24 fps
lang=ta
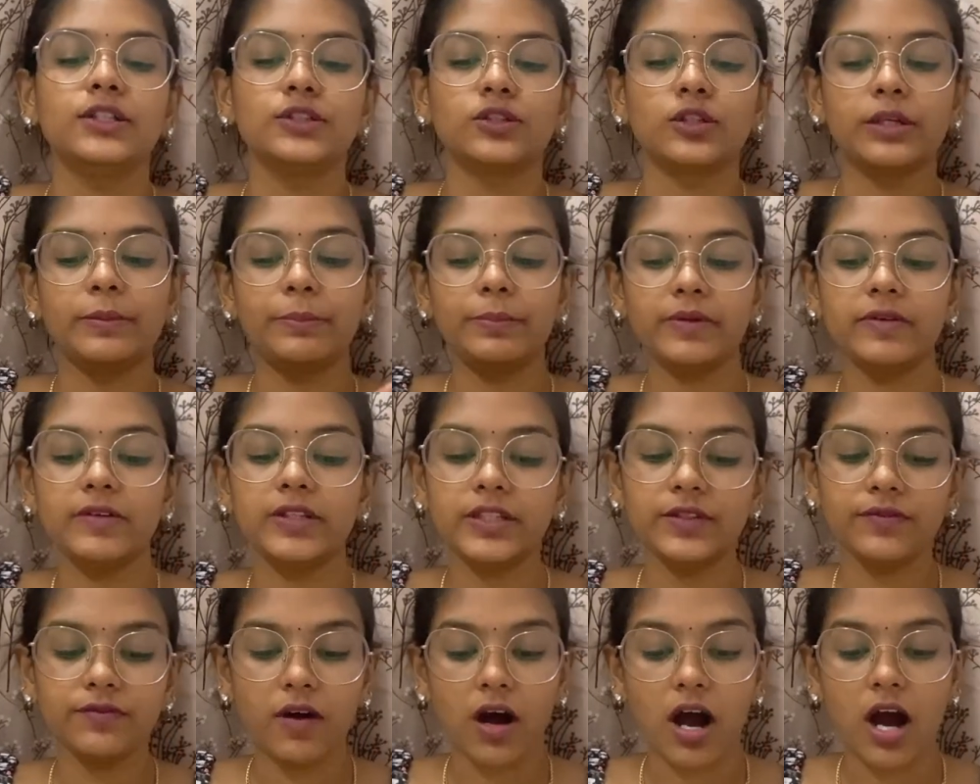ஸோ இப்போ
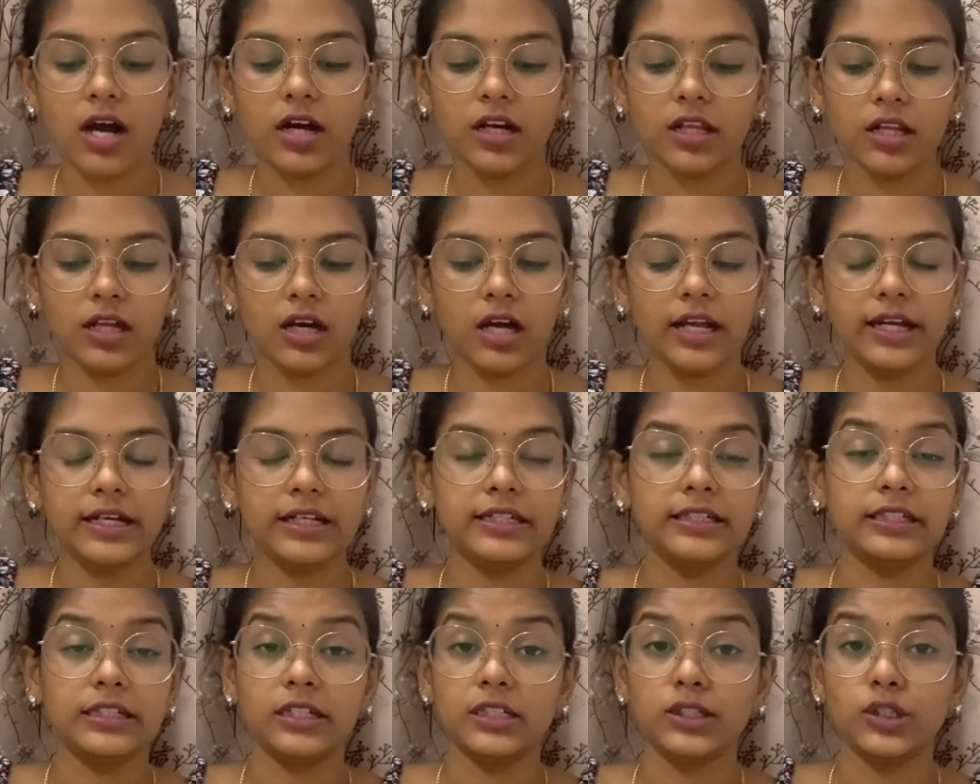வந்து வாங்கலாம்
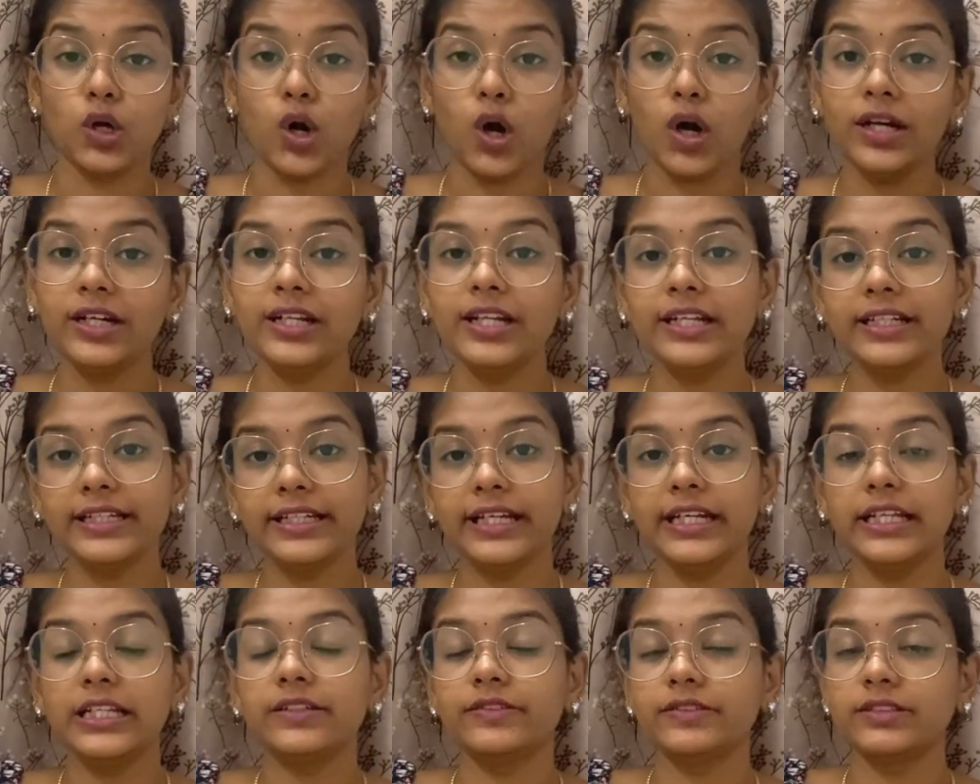அண்ட் டாட் அண்ட்
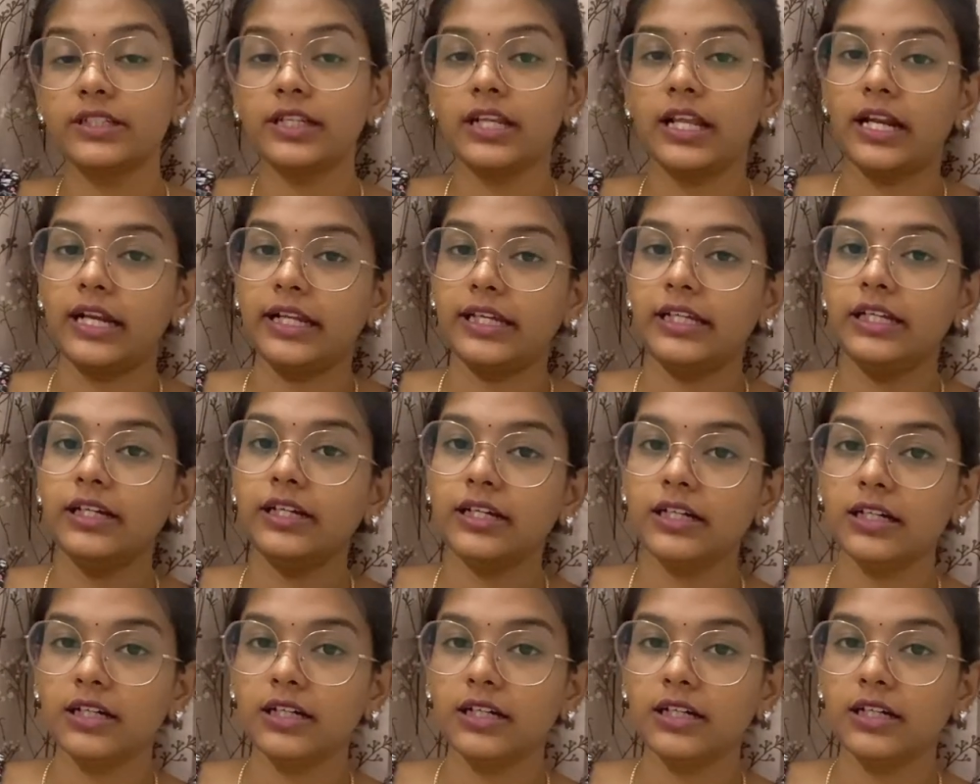கீழே வந்து நிறைய